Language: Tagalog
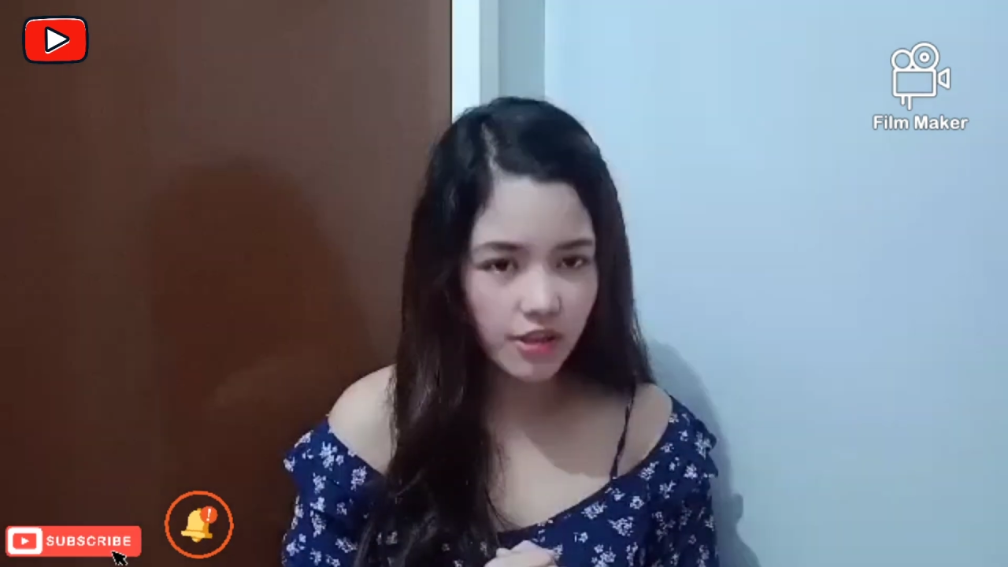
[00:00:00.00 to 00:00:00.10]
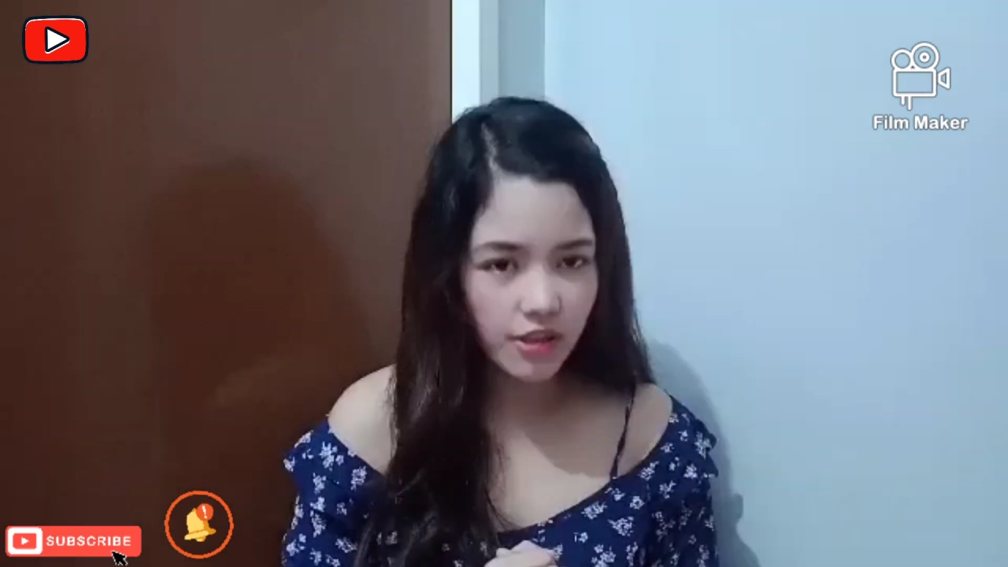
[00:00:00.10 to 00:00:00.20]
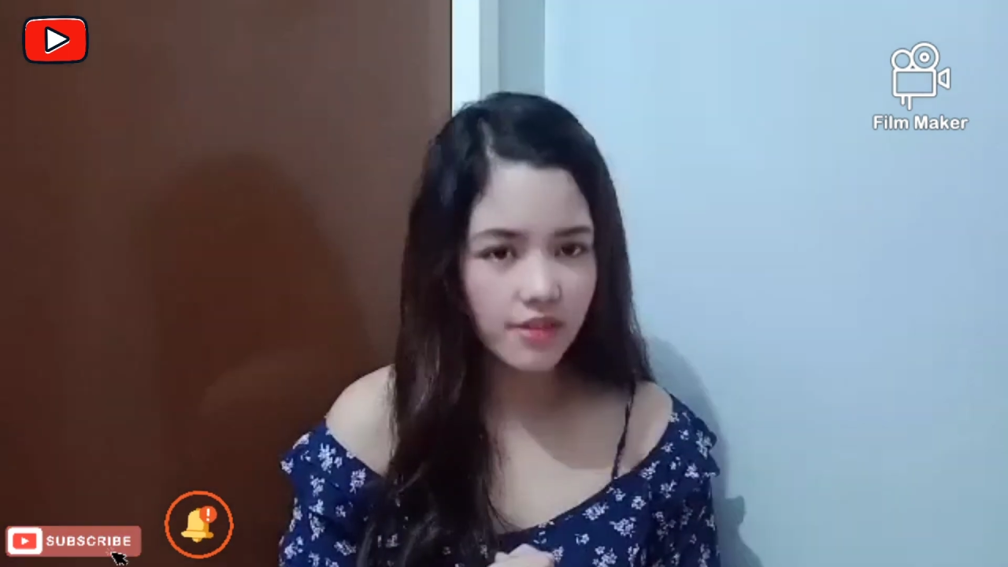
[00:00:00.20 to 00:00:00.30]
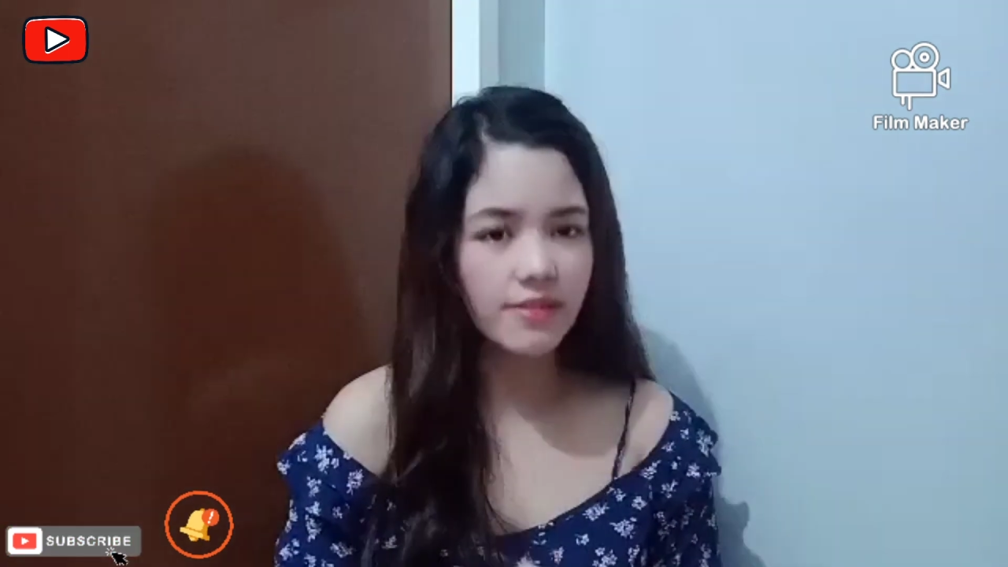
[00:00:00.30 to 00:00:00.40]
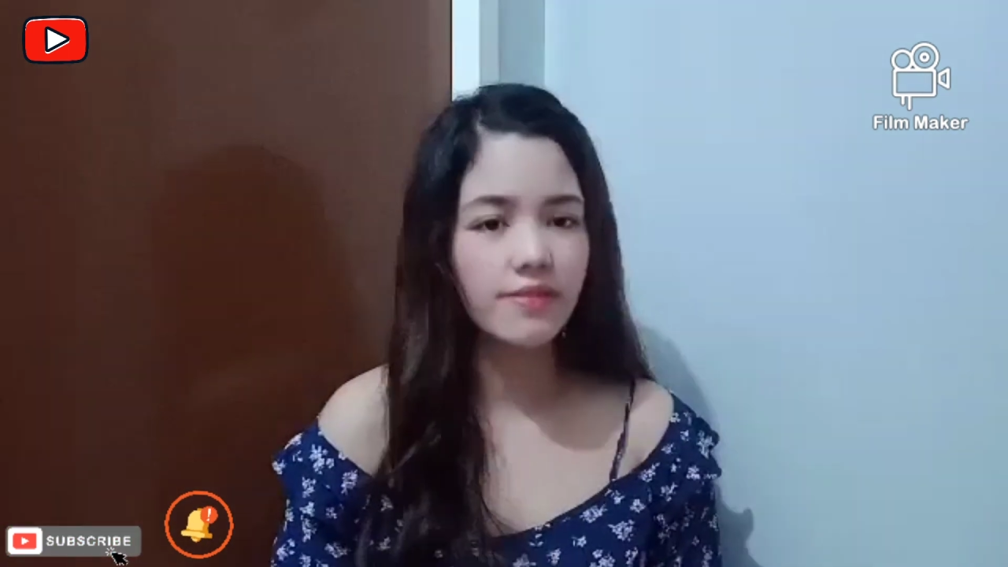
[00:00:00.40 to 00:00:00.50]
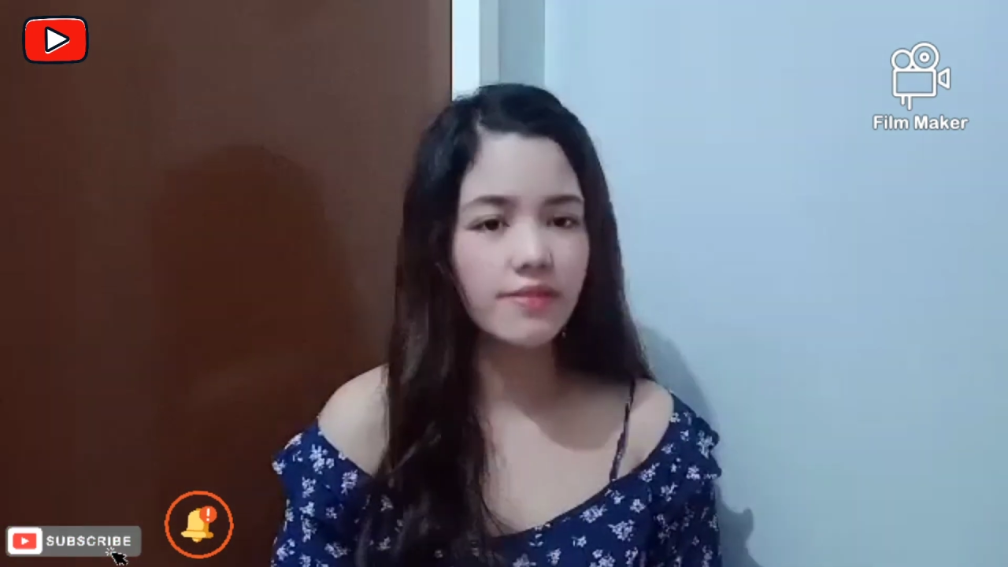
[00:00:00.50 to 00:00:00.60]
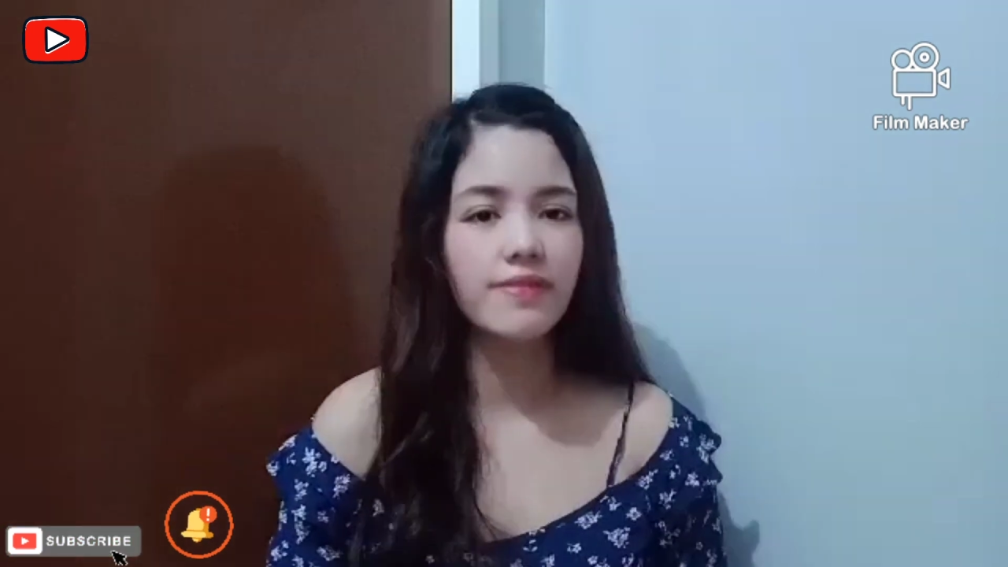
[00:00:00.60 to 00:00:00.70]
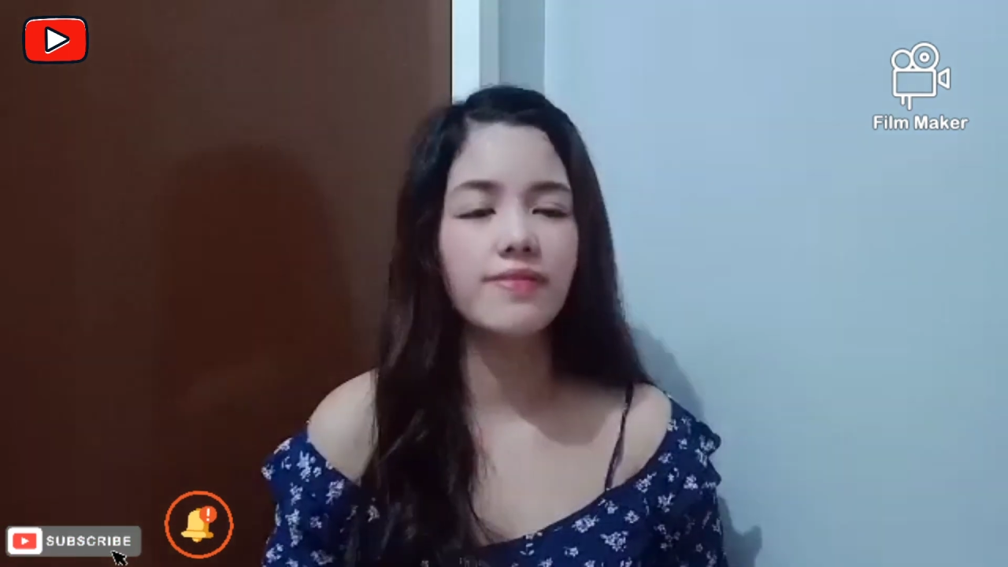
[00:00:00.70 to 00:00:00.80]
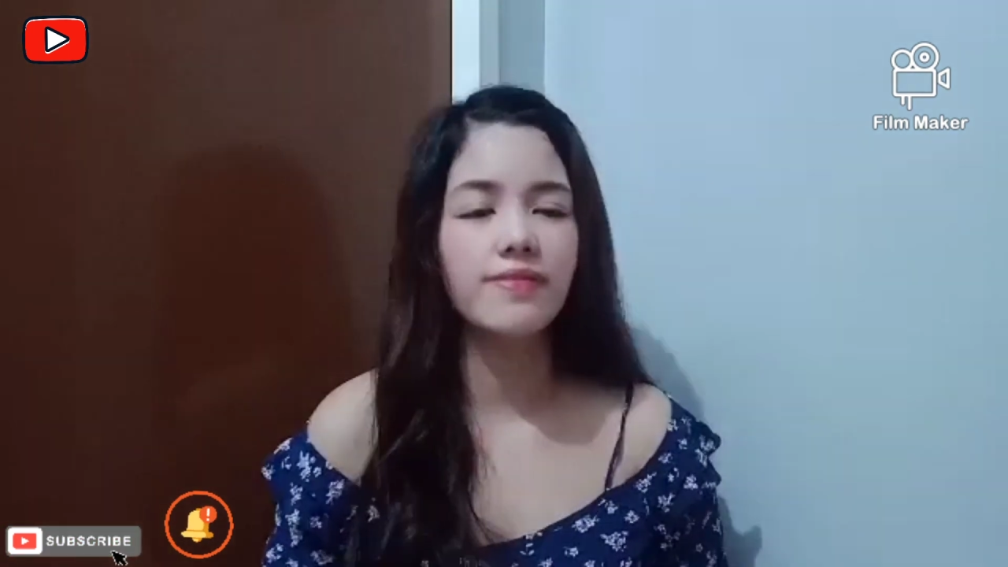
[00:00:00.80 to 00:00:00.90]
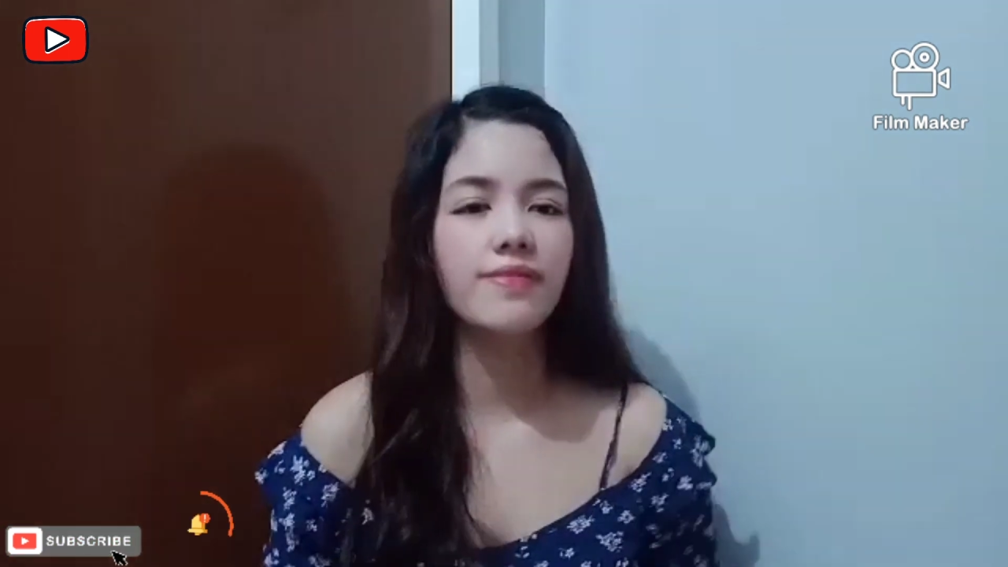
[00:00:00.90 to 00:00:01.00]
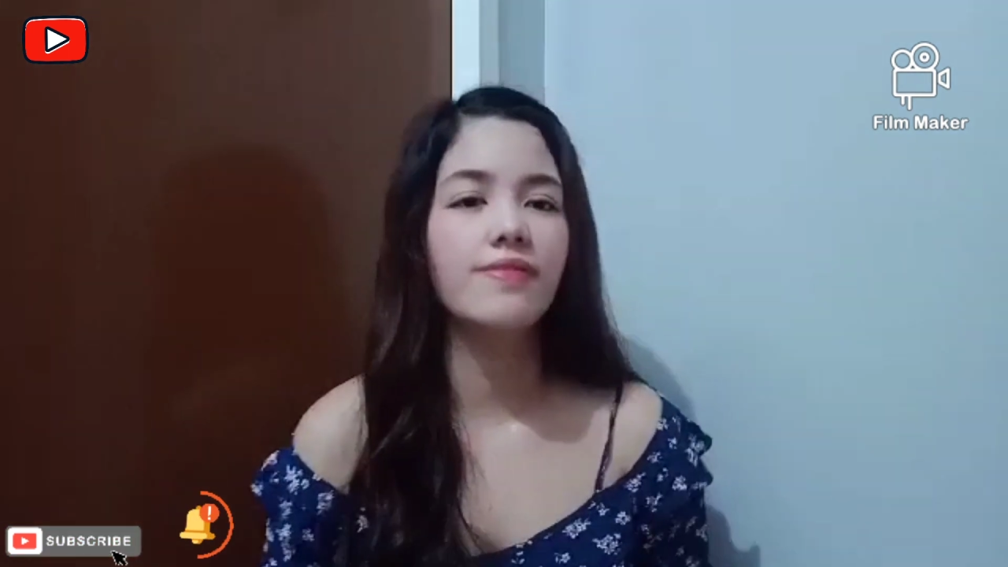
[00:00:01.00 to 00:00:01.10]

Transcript: all!